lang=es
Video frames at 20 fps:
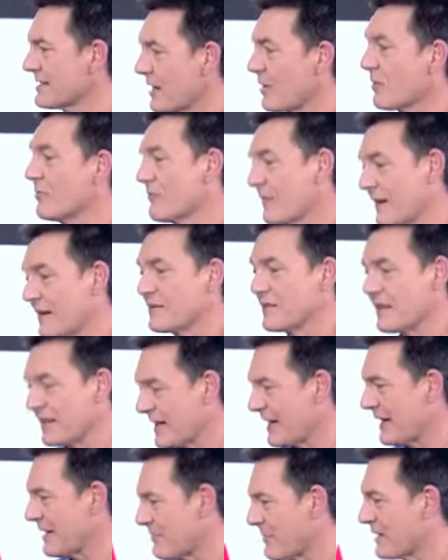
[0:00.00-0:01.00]
a esa conferencia
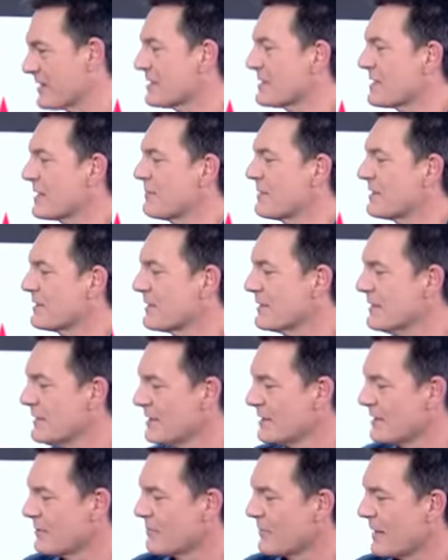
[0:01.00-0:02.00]
en la que precisamente
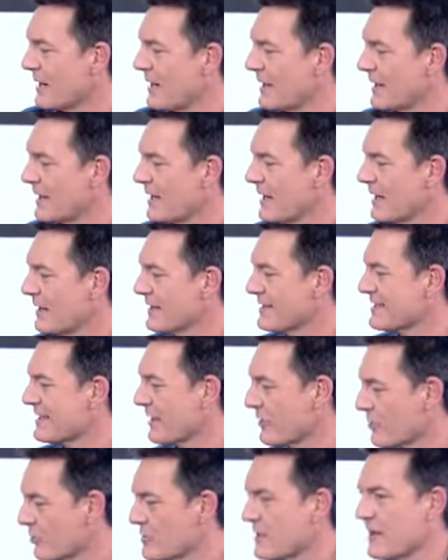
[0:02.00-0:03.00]
van a
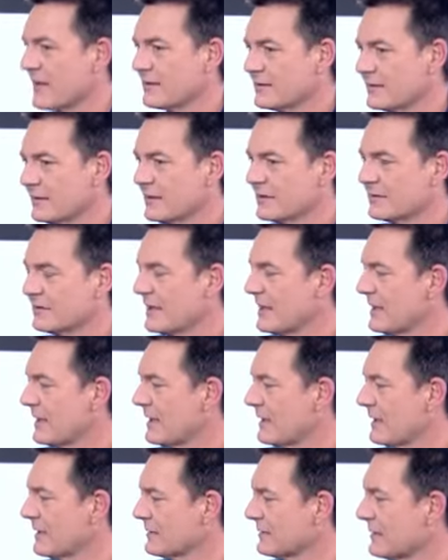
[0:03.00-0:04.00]
desarrollar
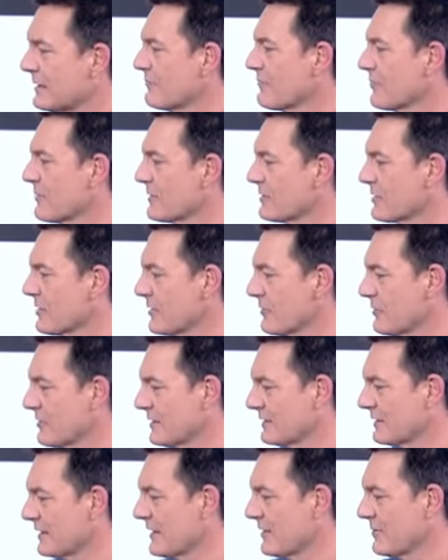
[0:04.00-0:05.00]
esta, esta, información que
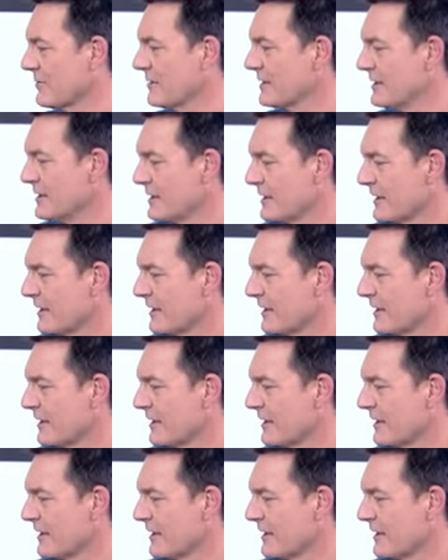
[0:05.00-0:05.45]
nos está dando